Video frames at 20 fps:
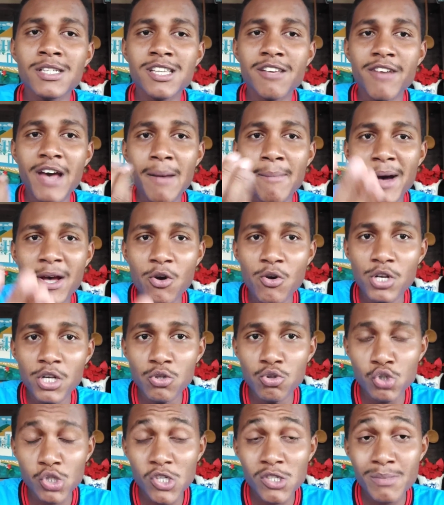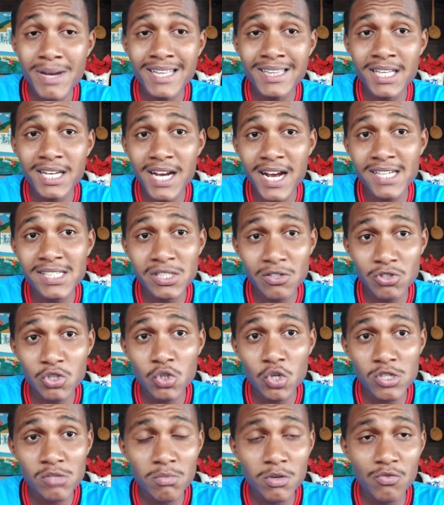Você vê, a maioria dos seus materiais são
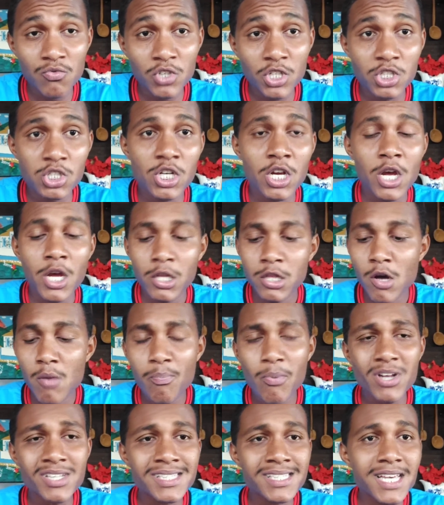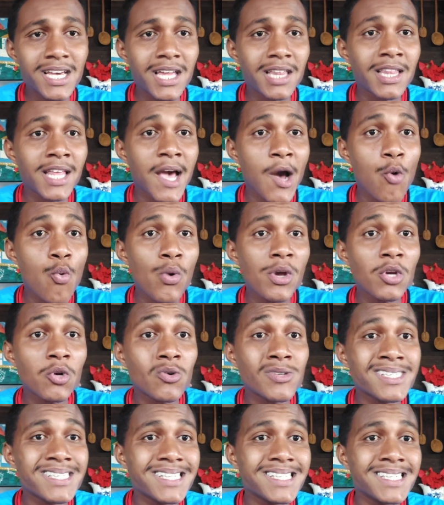de 2020. Então pode ser que tenha alguma
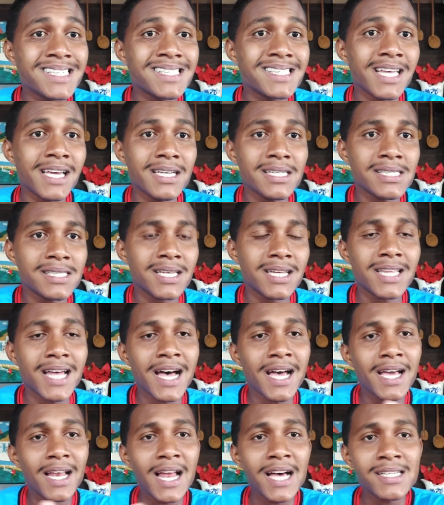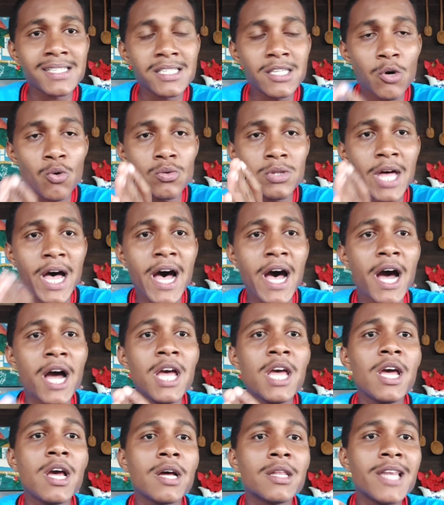inconsistência da relação
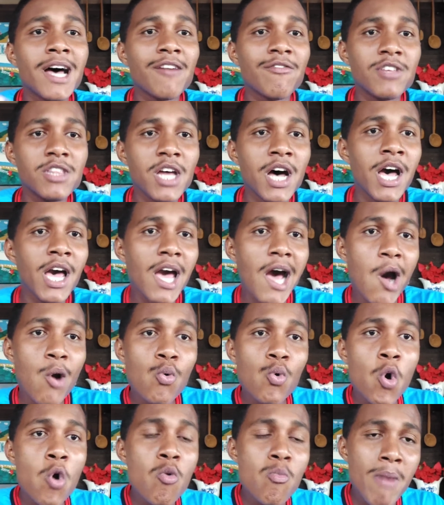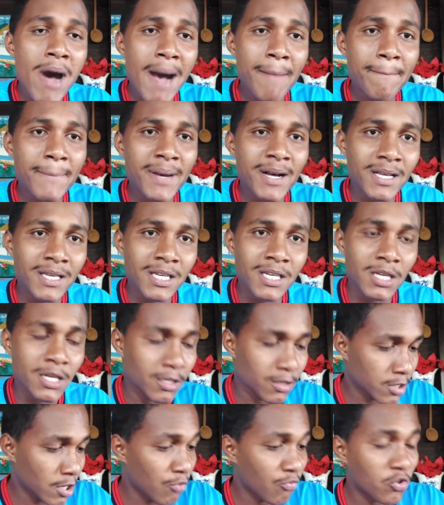da, da vida real com o mapa aqui.
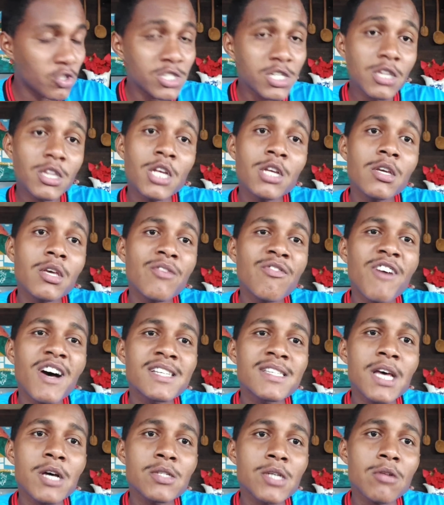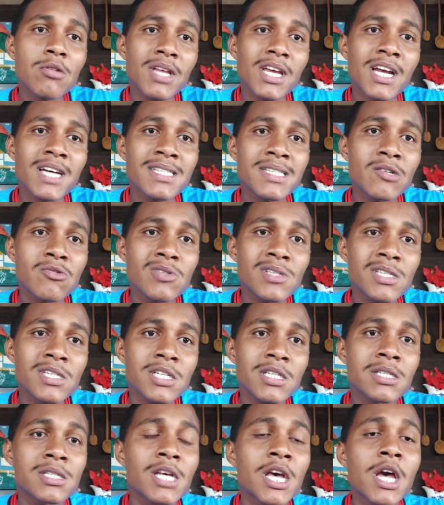Então você tem que fazer as
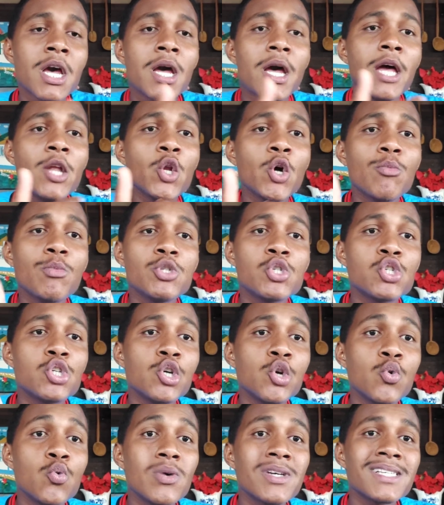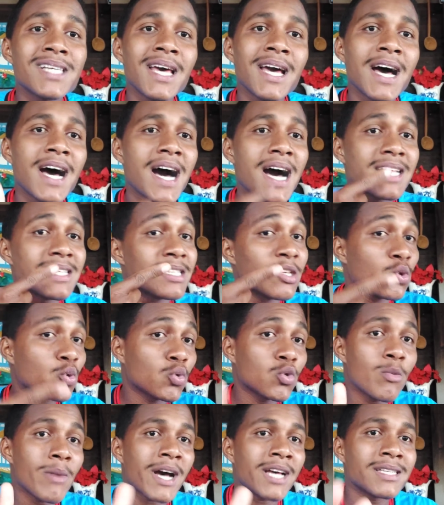alteraçãozinhas. É nomes de ruas errados e
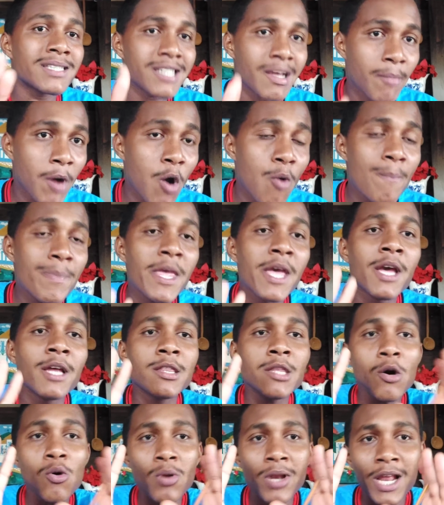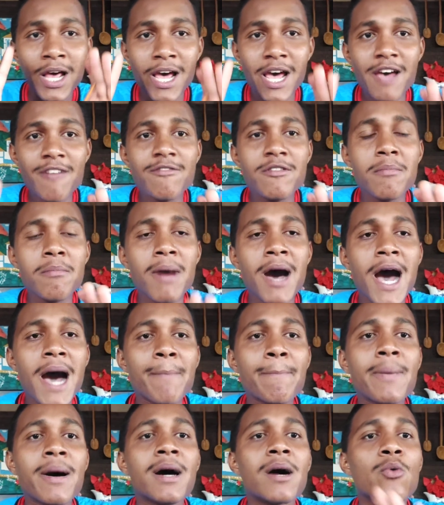tudo mais, tá bom? Então leve
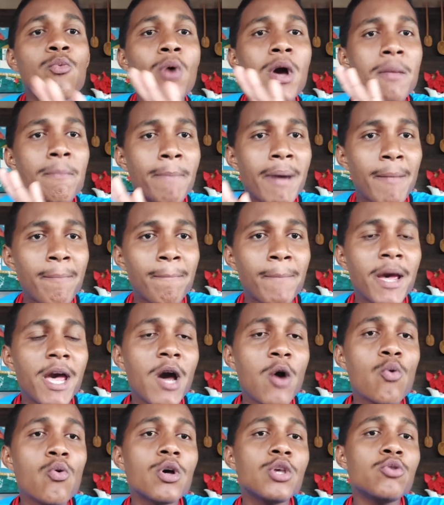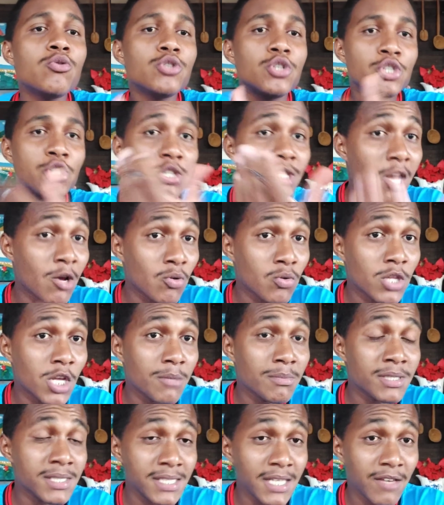mapa, o em papel e o digital no
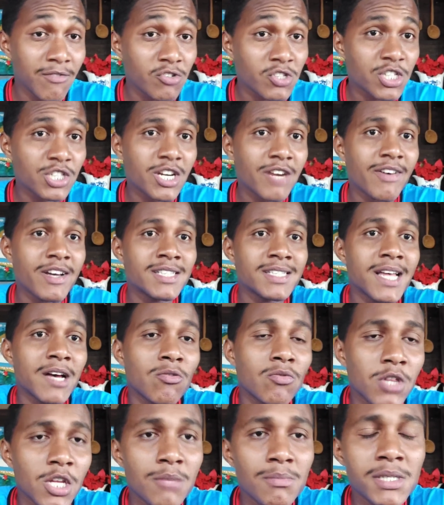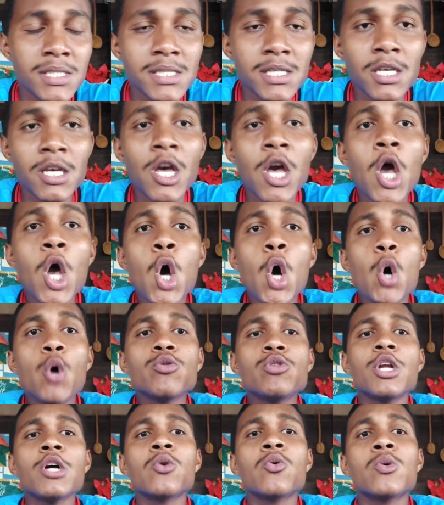DMC. Você já vai estar com o DMC.
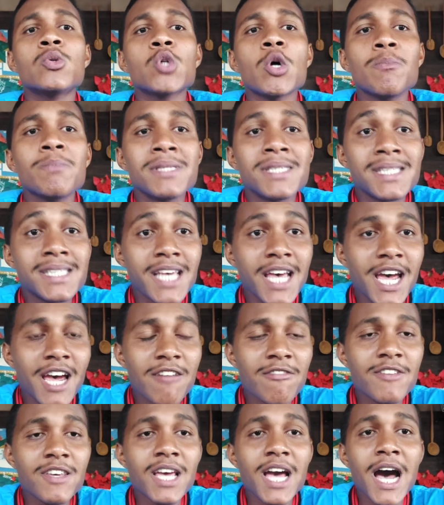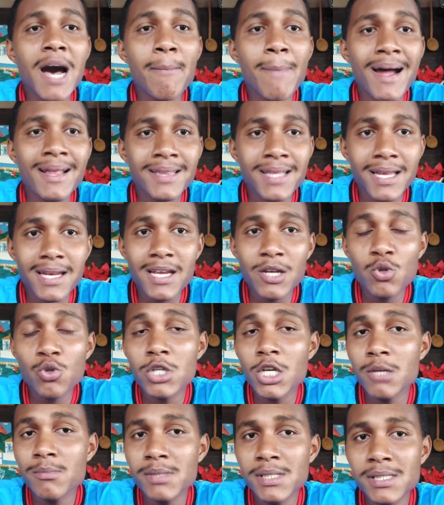Outra coisa, observe a bateria
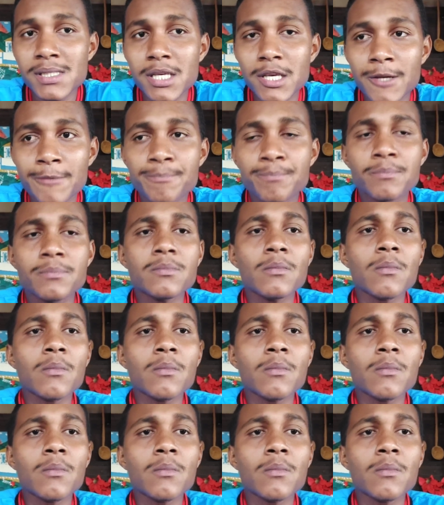do DMC.